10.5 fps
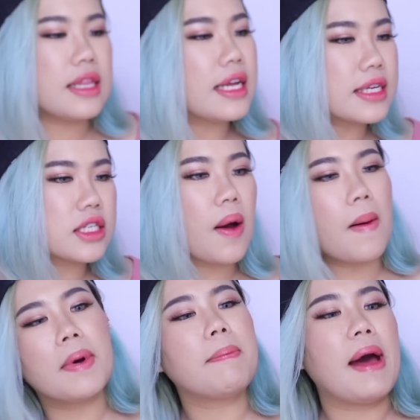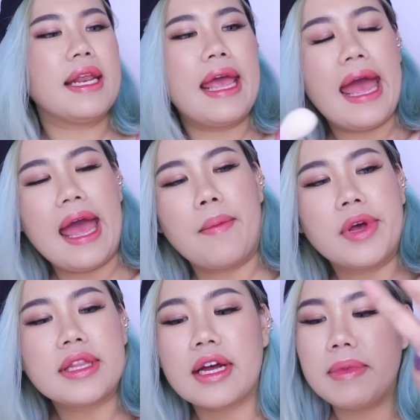ยต้าจะชอบเอามาปัดแก้ม
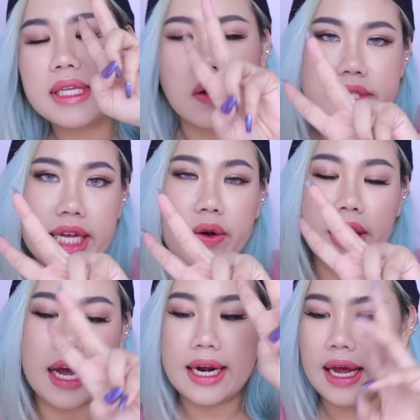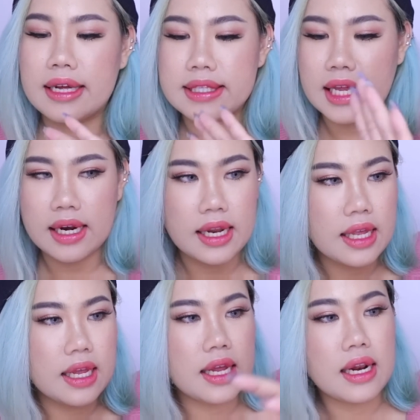คือต้ามี 2 เซตด้วยกันนะคะ เซต
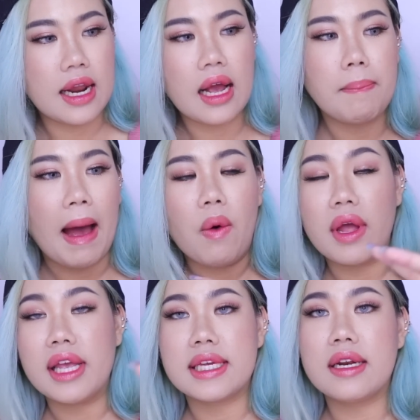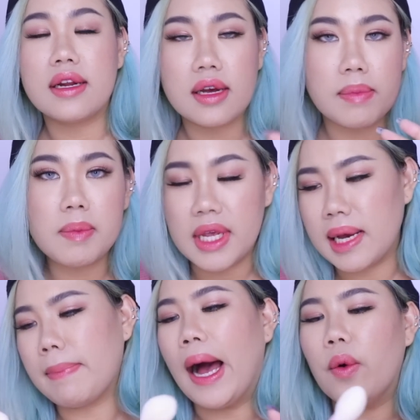นี้ในกระเป๋ากับอีกเซตหนึ่งคือไม่มี
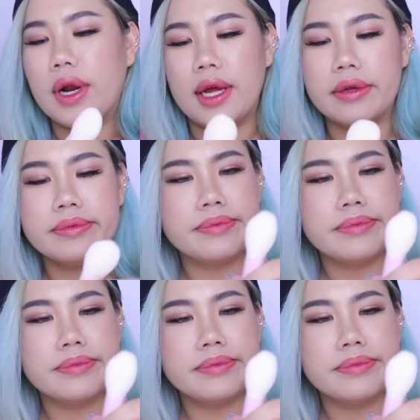กระเป๋านะคะ